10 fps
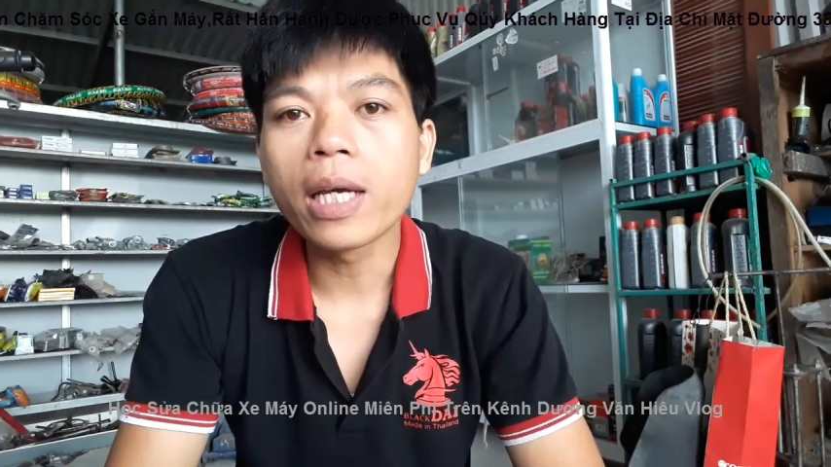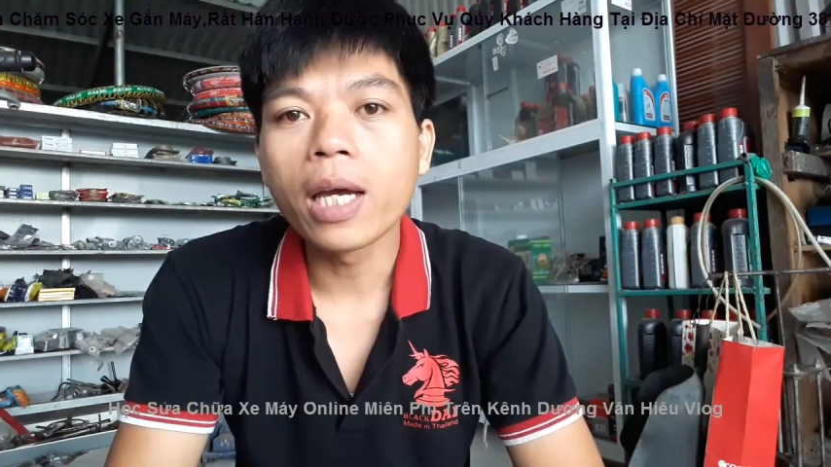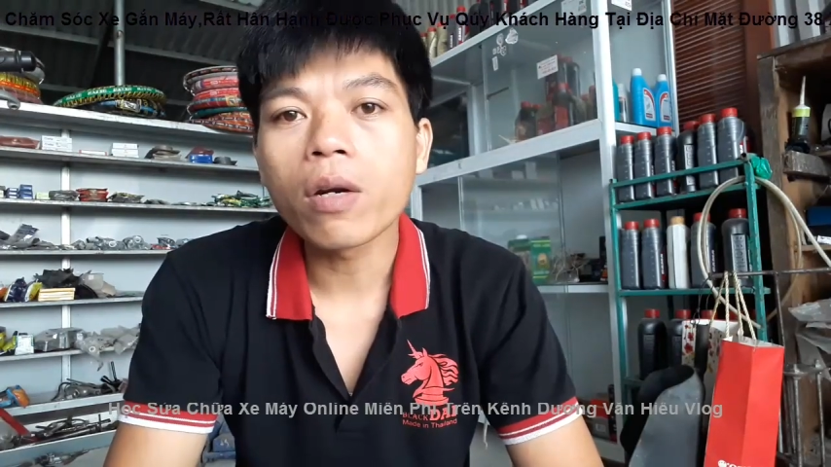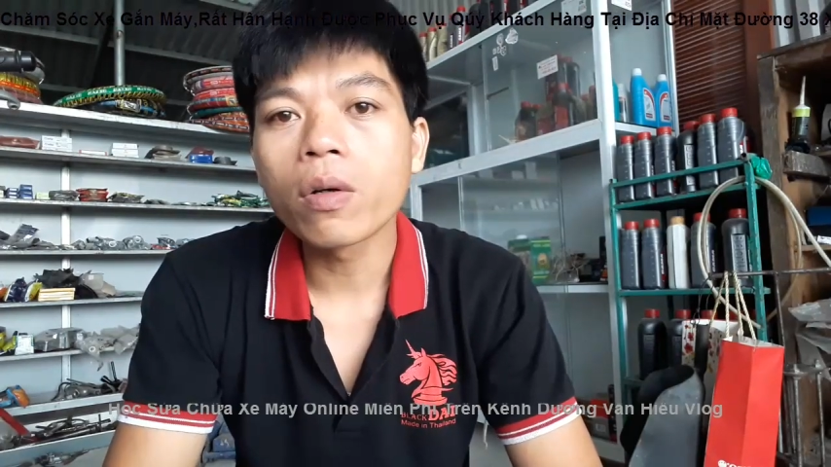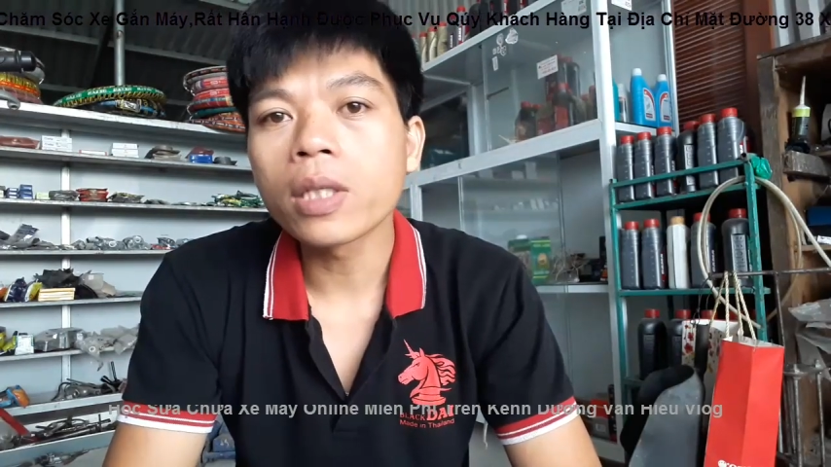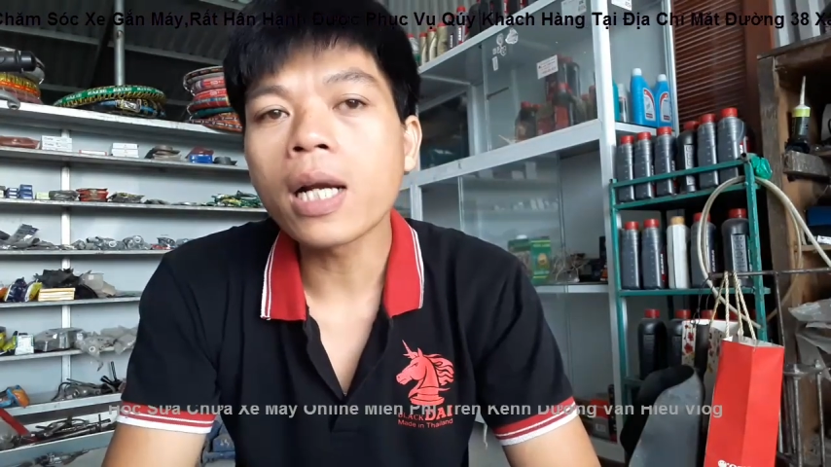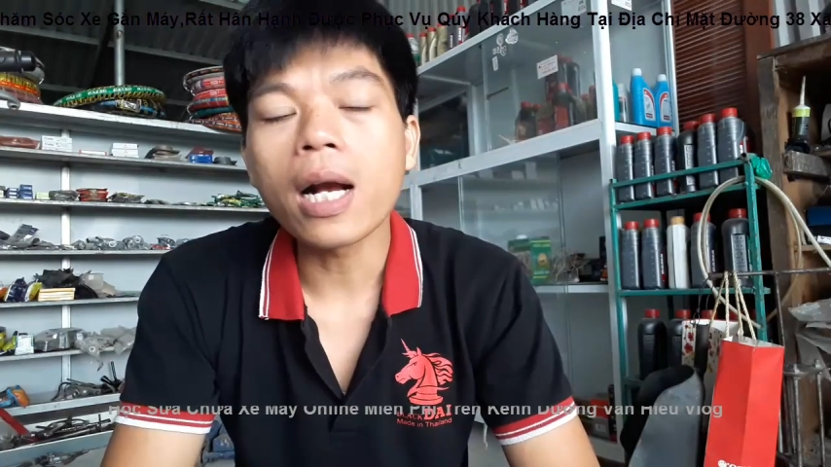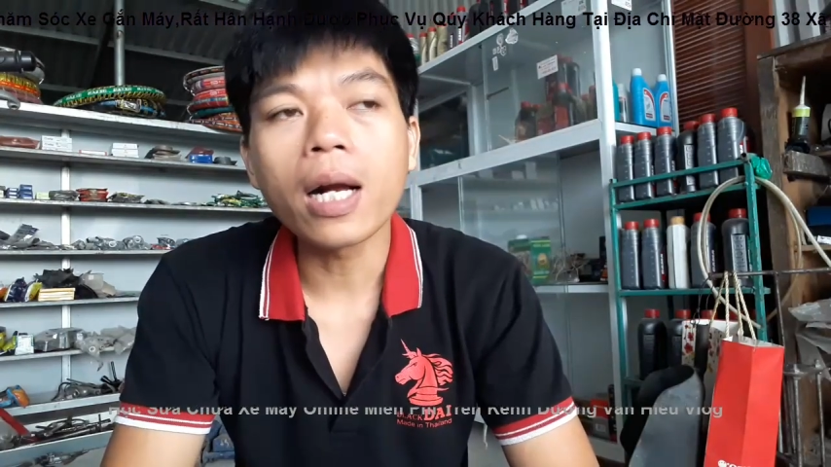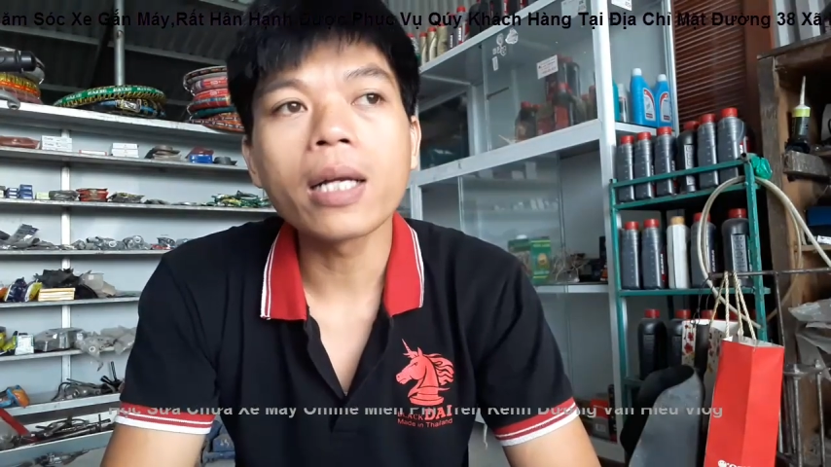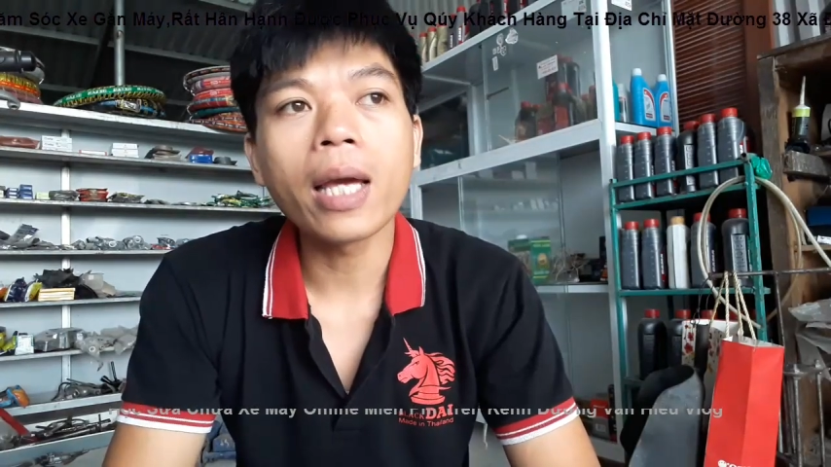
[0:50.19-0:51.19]
kiến của tất cả
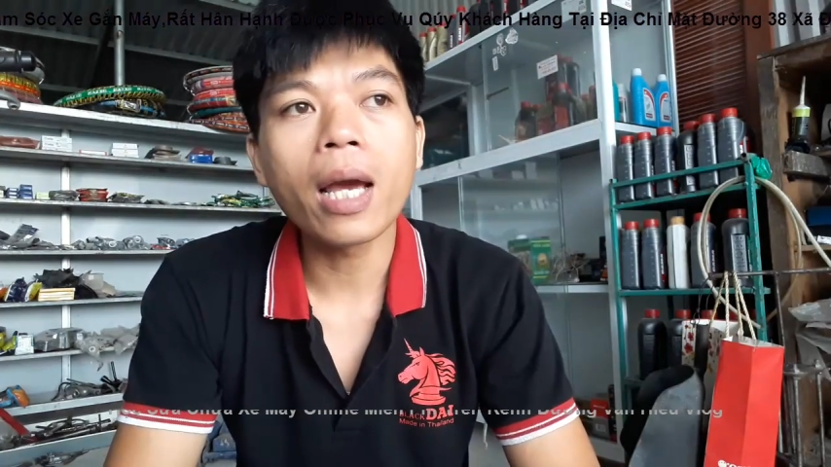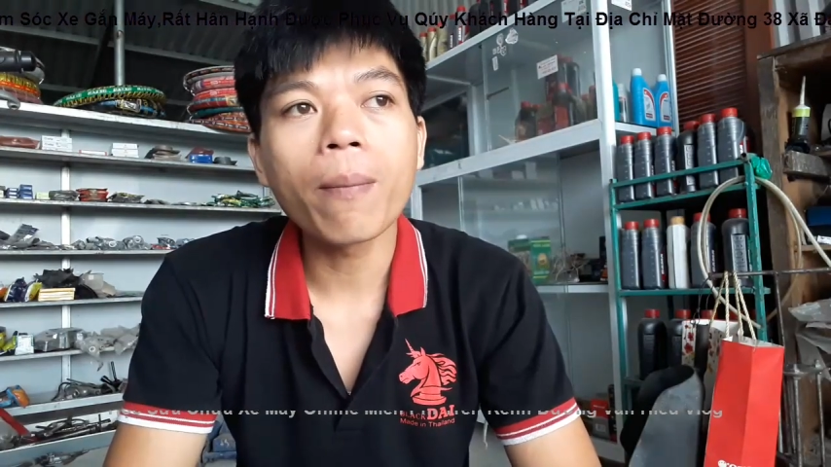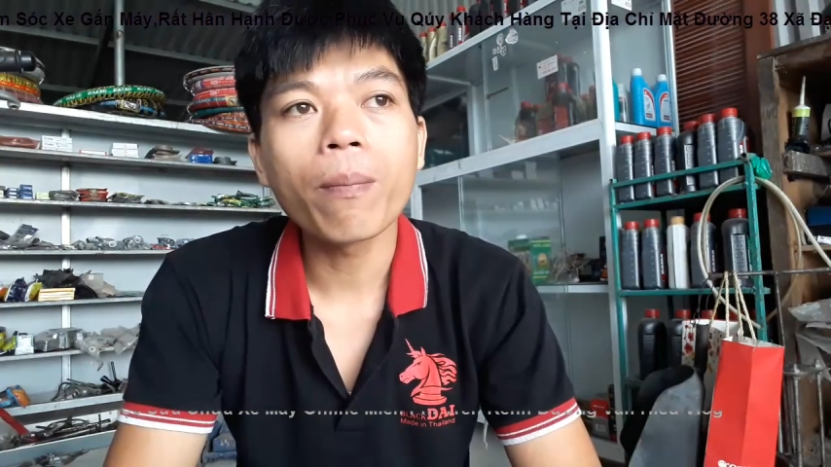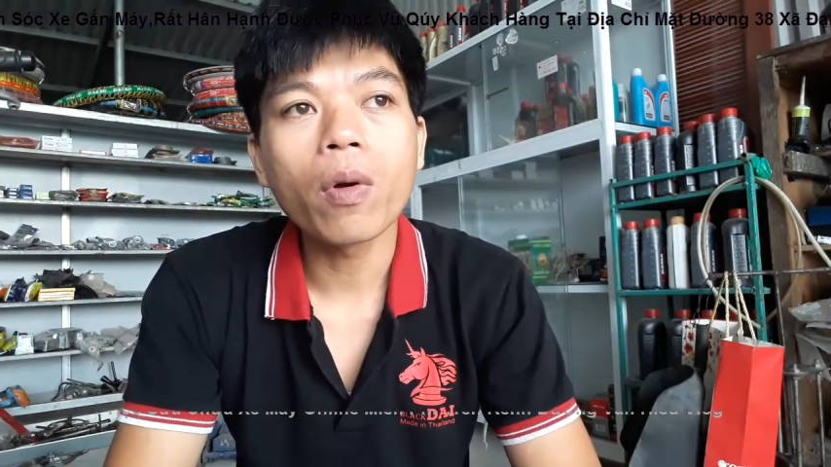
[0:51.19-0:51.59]
các anh em